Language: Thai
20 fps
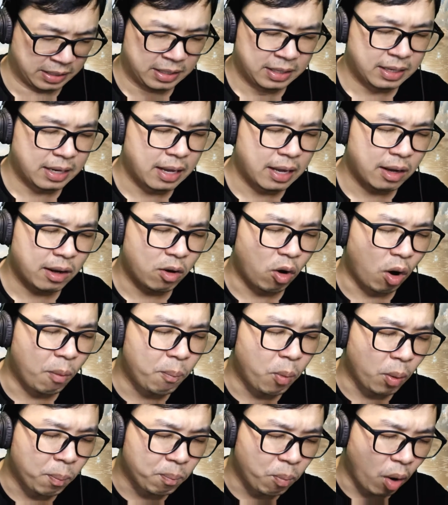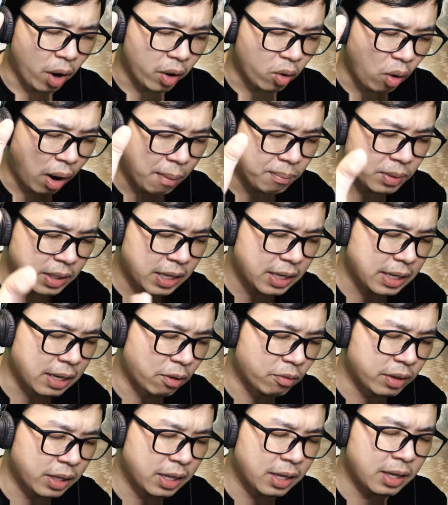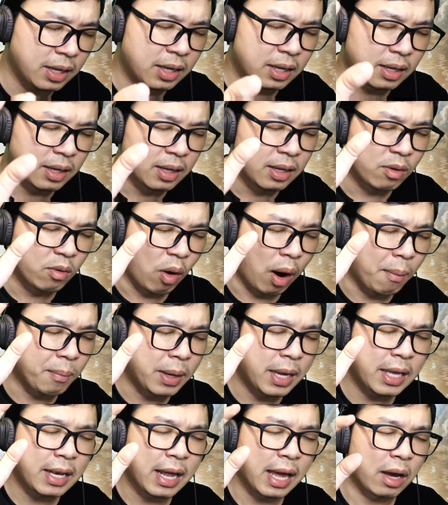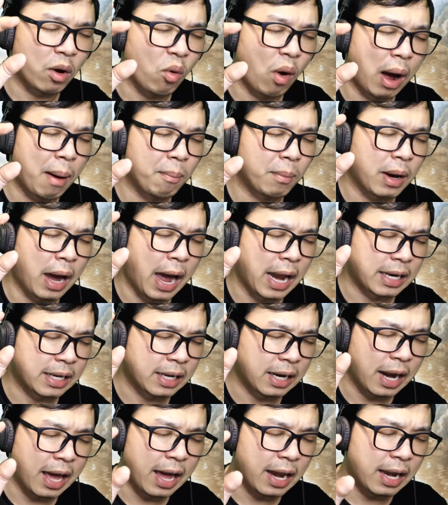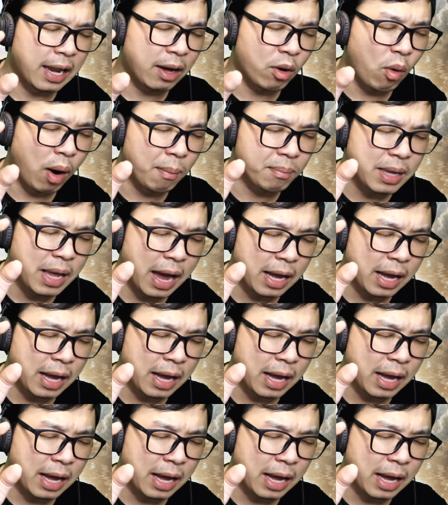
นะขอปลดปล่อยความคิดเหล่านี้ความคิดแห่งความขาดแคลนและความยาก